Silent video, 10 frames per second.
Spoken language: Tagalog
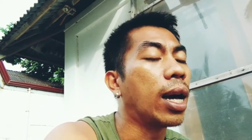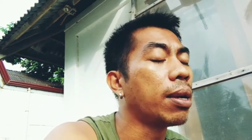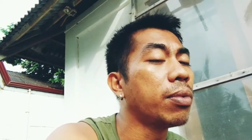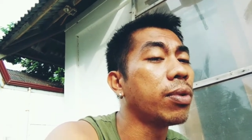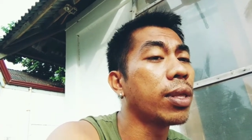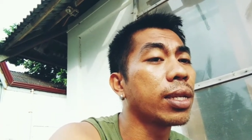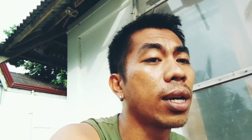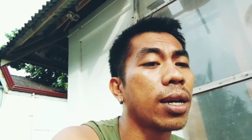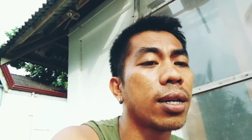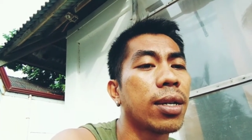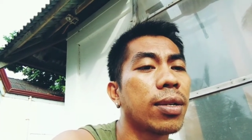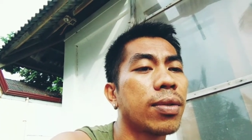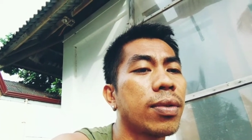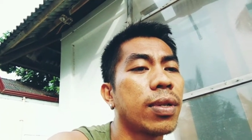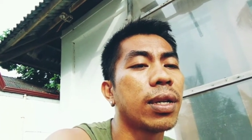alam mo, an-
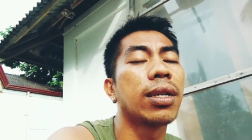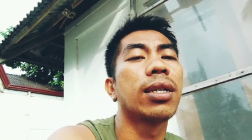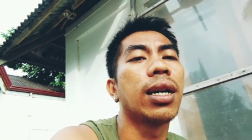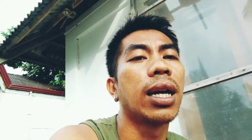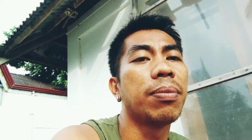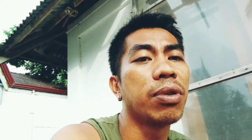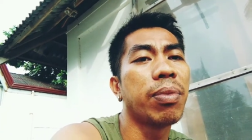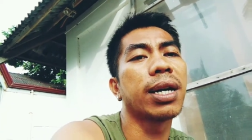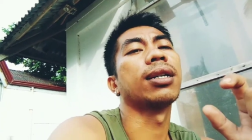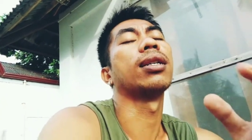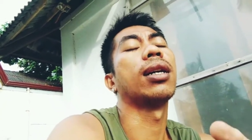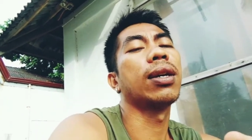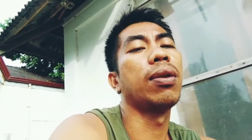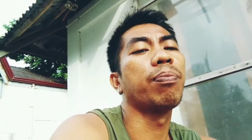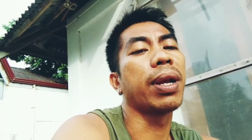alam nyo bang
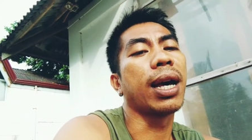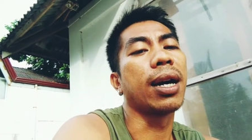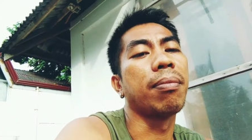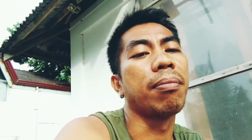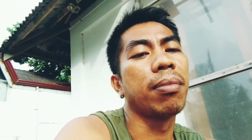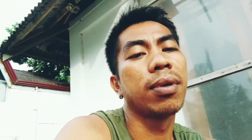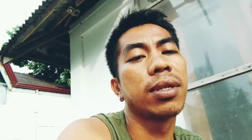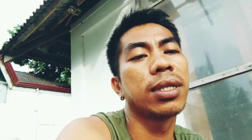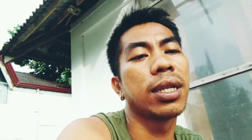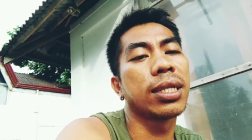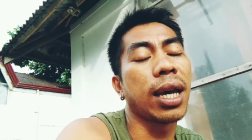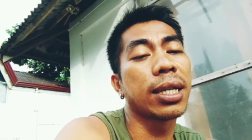ngayon pa lang, sa